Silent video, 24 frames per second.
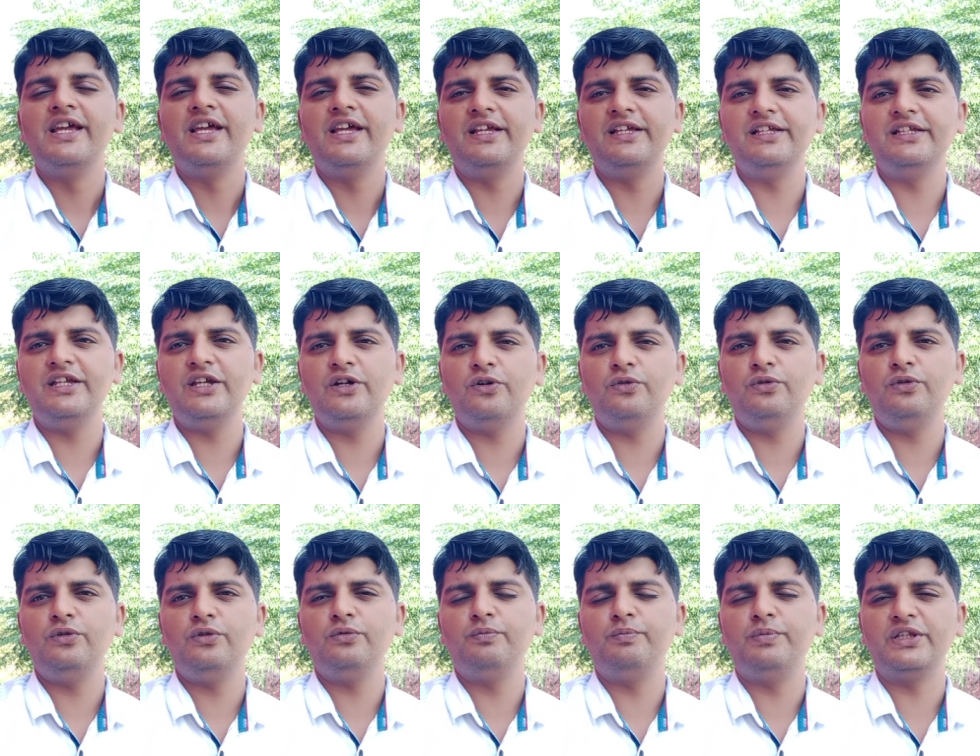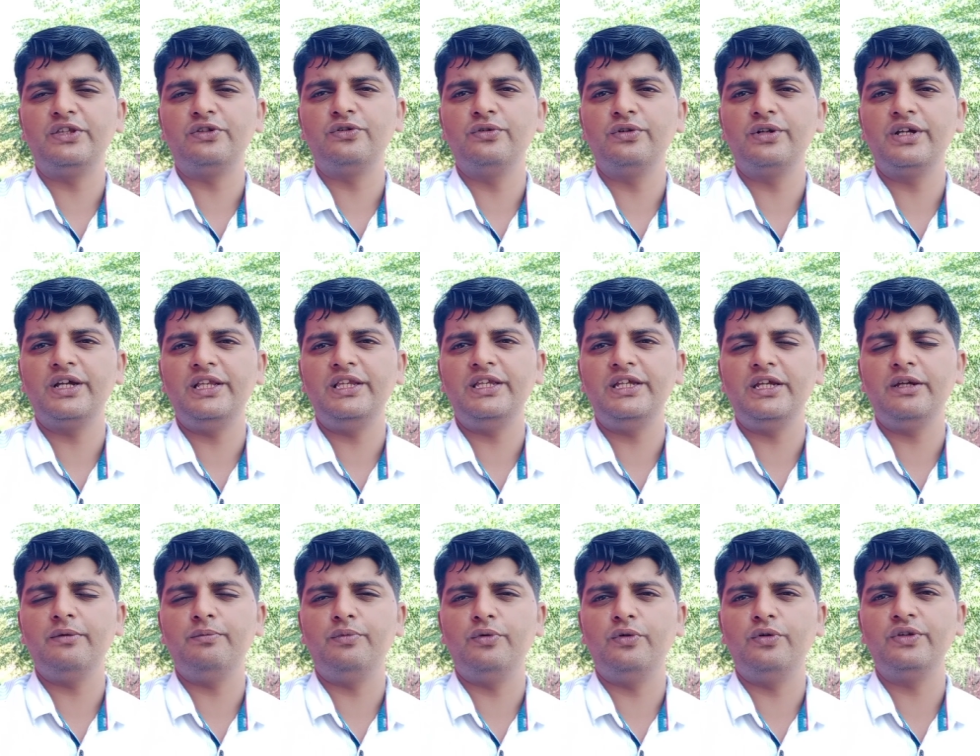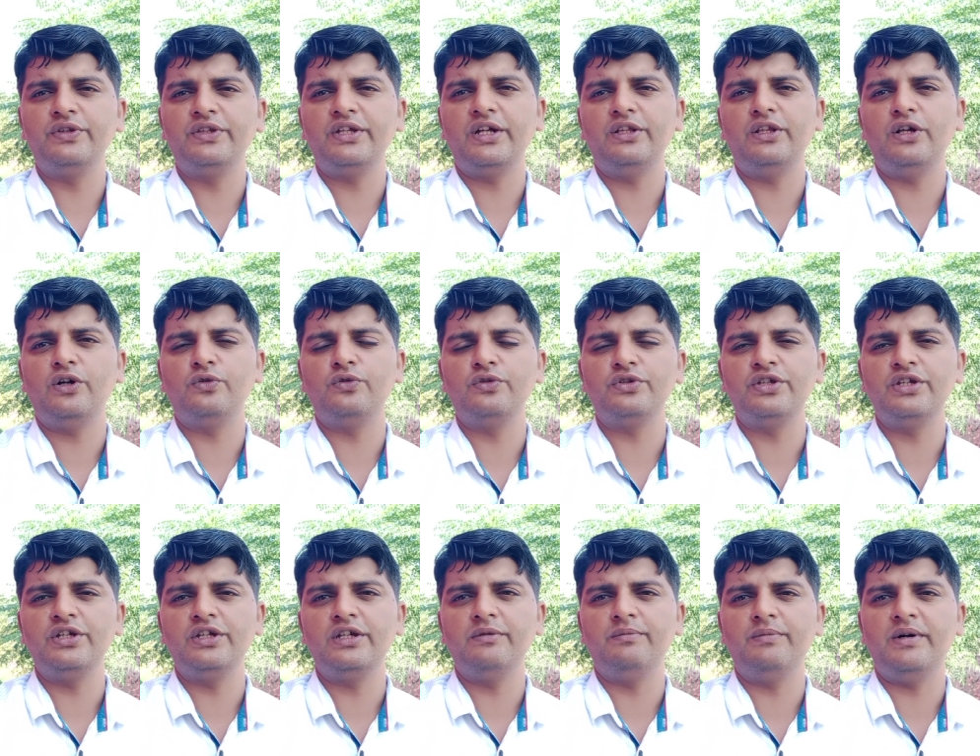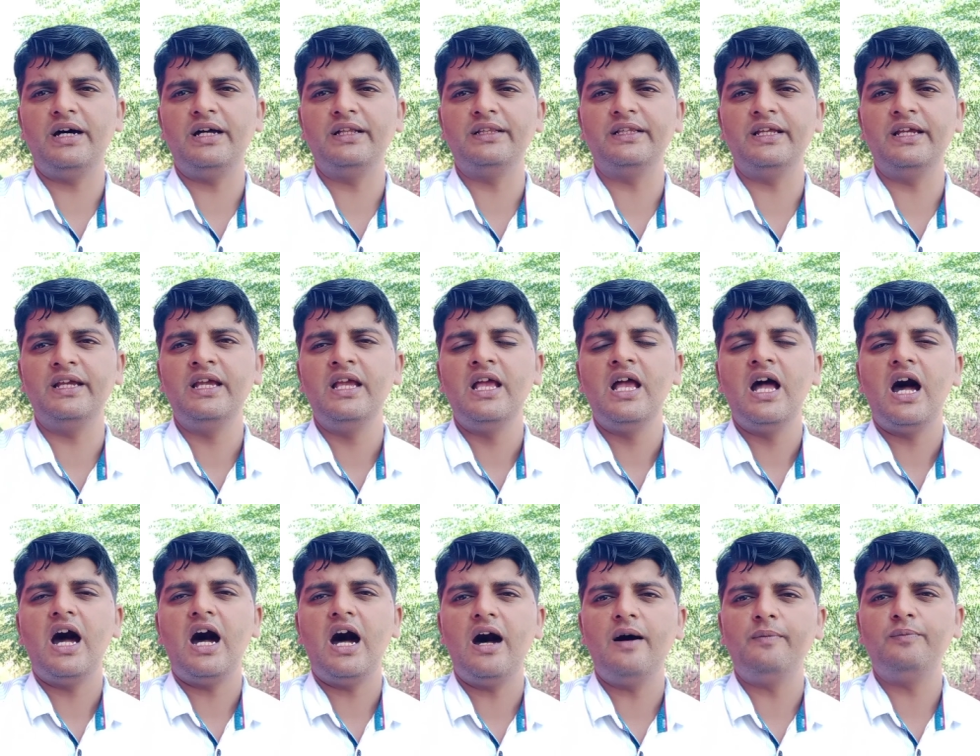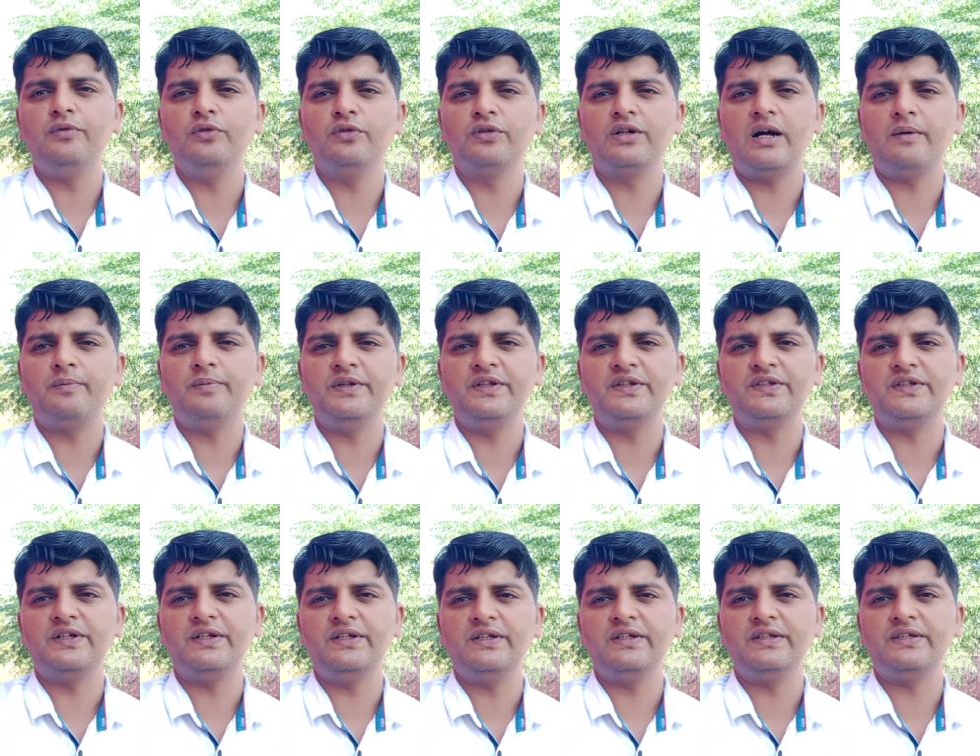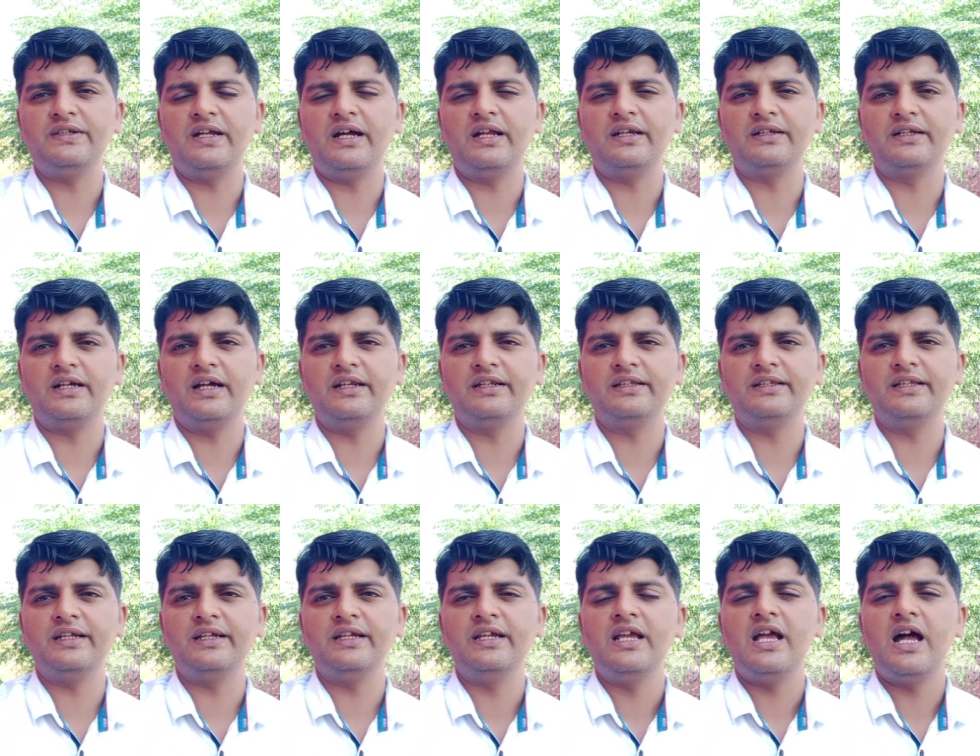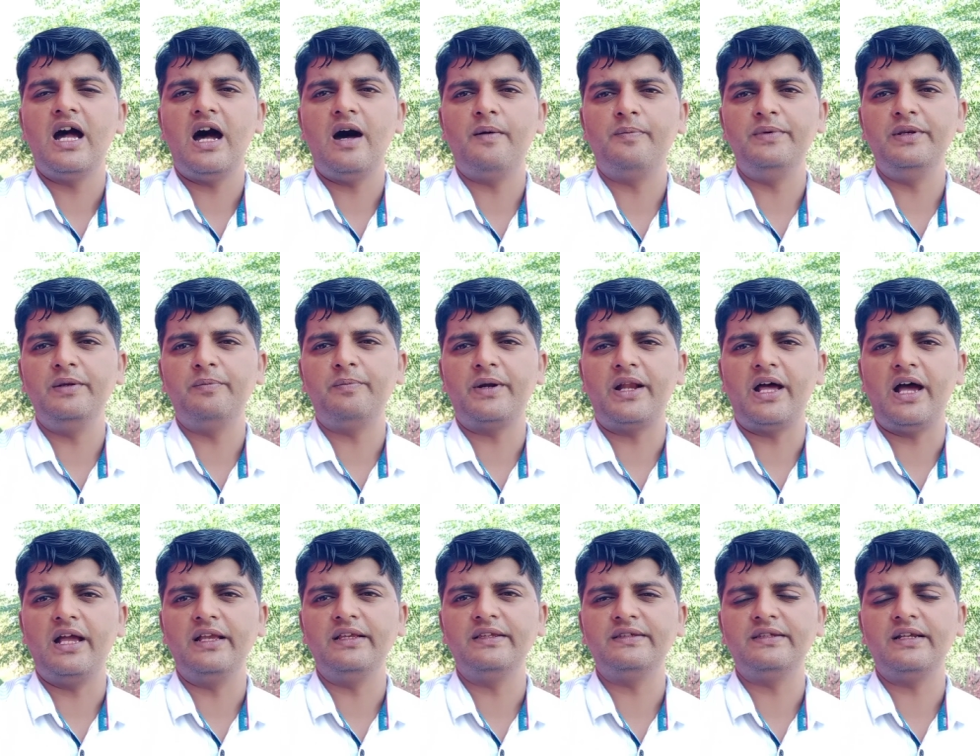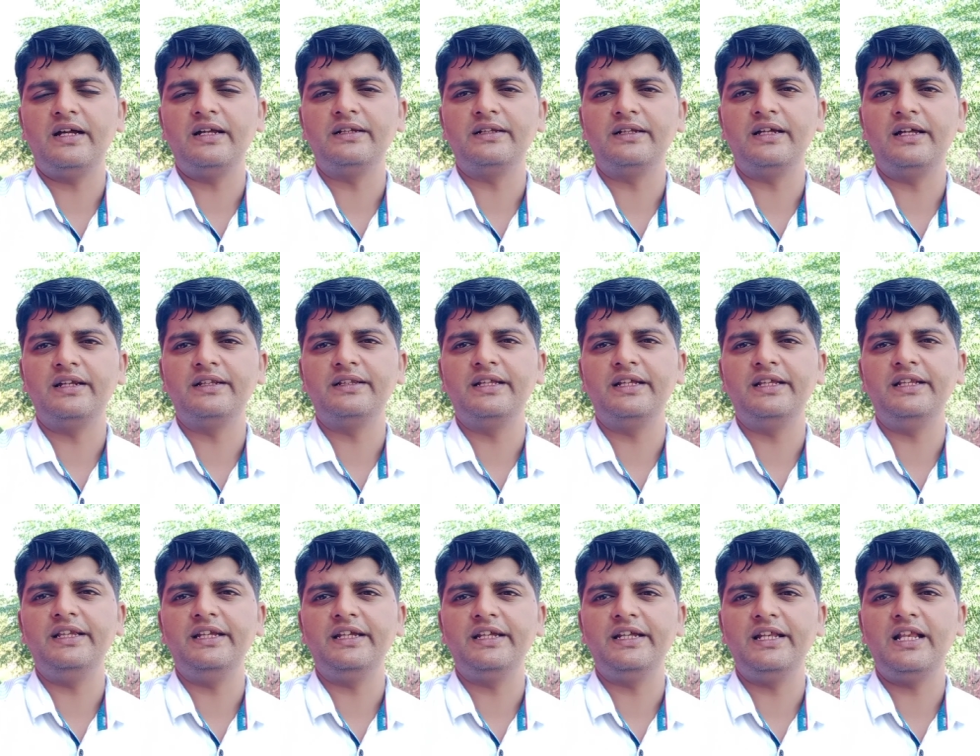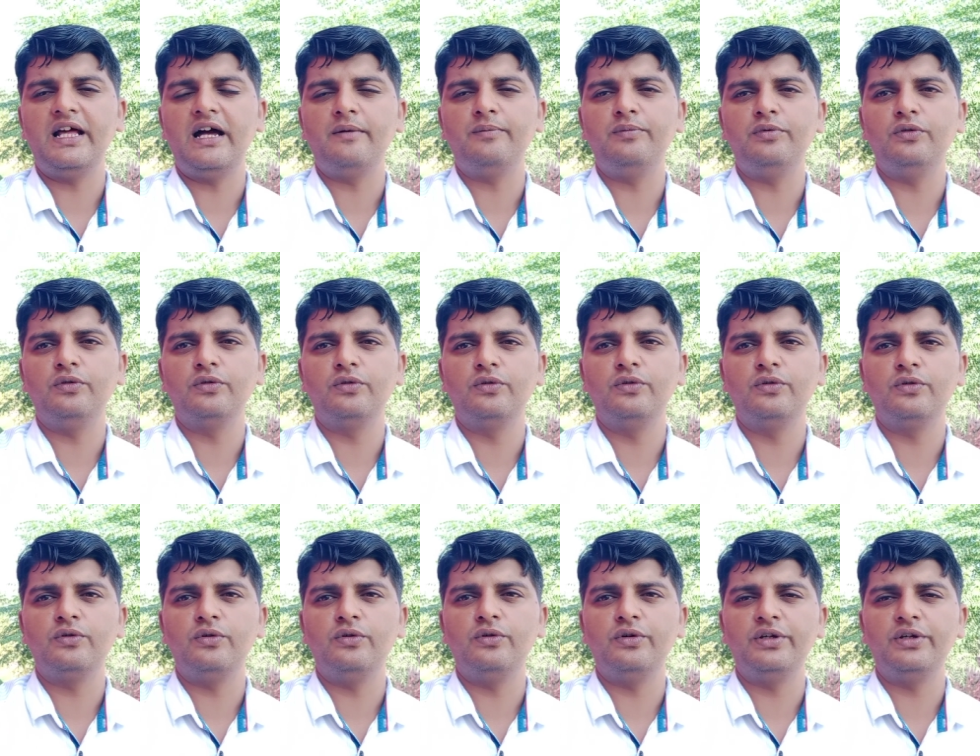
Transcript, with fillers: है ये उन बच्चों के लिए बहुत ज़्यादा खुशी की बात है आप लोग अपनी स्टडी स्टार्ट कर दें अपनी पढ़ाई स्टार्ट कर दें लेकिन आप लोगों को